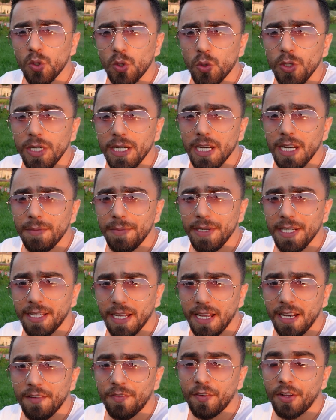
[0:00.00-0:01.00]
وصولي لل
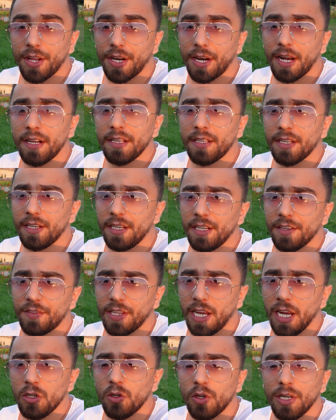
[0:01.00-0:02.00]
ألف قررت اني
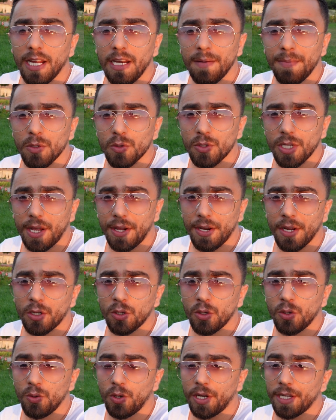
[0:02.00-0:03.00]
افتح لكم قلبي
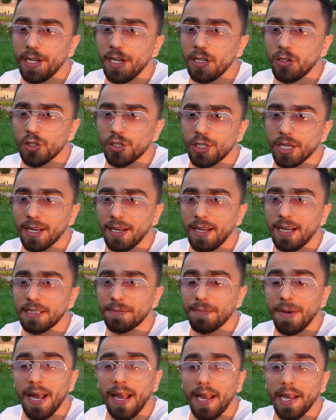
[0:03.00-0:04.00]
وصارحكم واحكي لكم شغلات
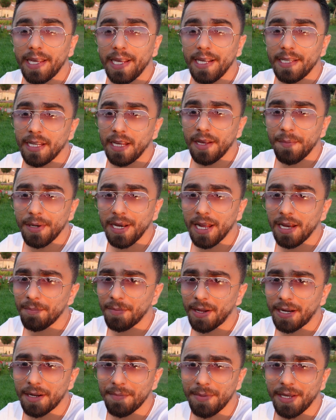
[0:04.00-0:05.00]
ما حكيتها قبل
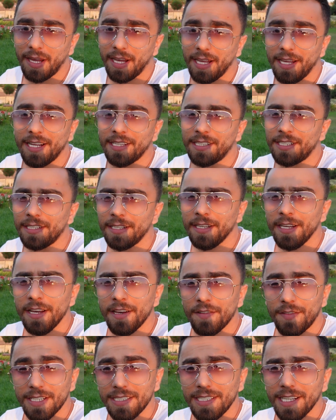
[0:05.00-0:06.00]
هالمره بحياتي
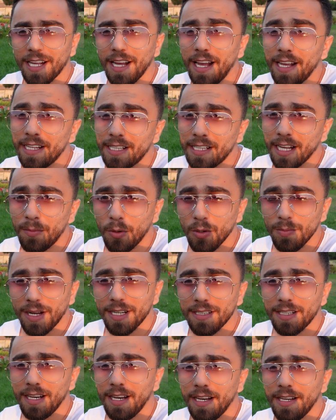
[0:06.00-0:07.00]
فاصدقائي تابعوا
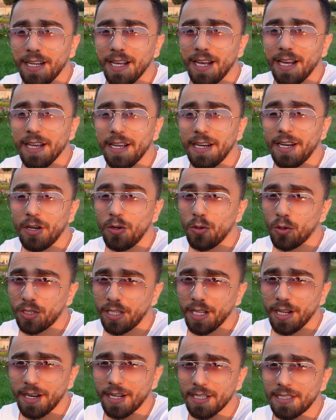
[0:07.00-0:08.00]
المقطع للنهايه لانه
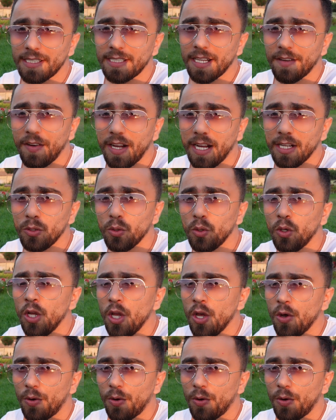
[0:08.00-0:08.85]
كثير رح تستفادوا